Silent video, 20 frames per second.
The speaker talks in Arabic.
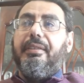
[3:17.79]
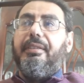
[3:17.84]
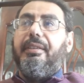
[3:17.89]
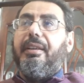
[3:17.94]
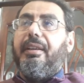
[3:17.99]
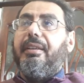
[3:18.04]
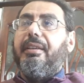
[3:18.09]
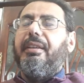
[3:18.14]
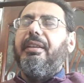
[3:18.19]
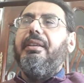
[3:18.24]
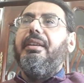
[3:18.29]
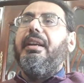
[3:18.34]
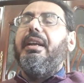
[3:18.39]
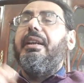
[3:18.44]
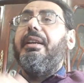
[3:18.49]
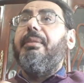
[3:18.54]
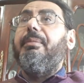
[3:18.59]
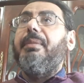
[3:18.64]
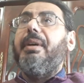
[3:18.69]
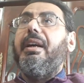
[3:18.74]
درجة
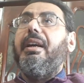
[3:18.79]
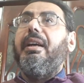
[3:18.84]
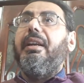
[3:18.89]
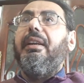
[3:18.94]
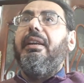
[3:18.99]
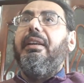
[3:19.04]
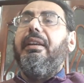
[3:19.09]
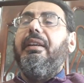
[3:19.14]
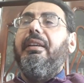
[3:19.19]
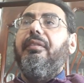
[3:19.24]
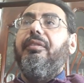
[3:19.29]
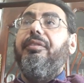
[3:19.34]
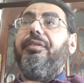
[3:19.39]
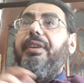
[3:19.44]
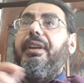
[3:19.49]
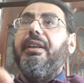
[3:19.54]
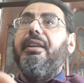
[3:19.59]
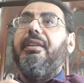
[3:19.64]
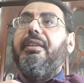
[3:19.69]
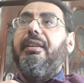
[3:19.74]
أنا مع
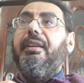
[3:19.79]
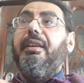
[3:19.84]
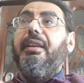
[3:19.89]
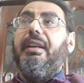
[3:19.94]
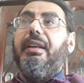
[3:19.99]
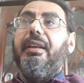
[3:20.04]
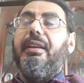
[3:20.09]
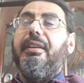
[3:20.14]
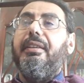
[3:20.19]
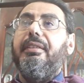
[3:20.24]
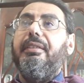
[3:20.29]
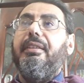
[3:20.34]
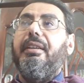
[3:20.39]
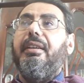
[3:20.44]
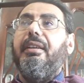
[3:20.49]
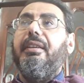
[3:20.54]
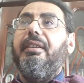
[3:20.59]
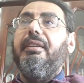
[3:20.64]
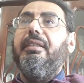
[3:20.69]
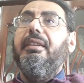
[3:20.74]
الفكر إلى آخر
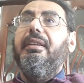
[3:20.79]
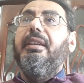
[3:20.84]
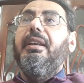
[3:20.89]
درجة